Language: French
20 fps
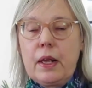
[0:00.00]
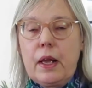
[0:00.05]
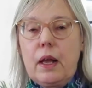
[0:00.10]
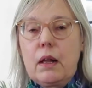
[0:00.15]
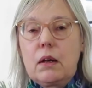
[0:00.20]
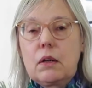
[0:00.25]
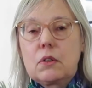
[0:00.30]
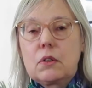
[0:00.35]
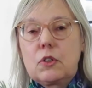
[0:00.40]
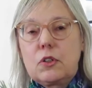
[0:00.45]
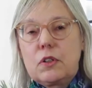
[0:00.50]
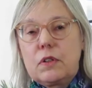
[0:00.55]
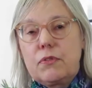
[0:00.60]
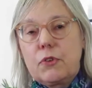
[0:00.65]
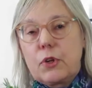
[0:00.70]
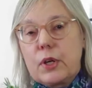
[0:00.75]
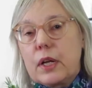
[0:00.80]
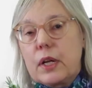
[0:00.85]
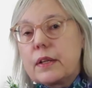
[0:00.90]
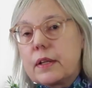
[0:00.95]
Alors, j'ai
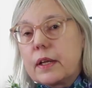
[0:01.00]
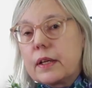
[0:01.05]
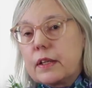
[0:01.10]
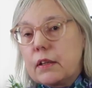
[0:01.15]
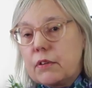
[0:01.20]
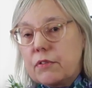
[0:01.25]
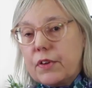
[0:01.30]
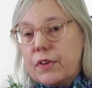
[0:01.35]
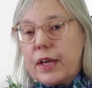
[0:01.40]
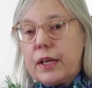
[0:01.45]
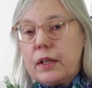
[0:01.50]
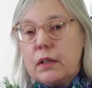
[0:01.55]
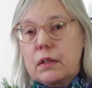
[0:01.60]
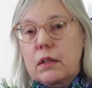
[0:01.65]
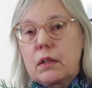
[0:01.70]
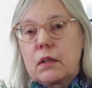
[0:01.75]
évoqué le temps des fêtes.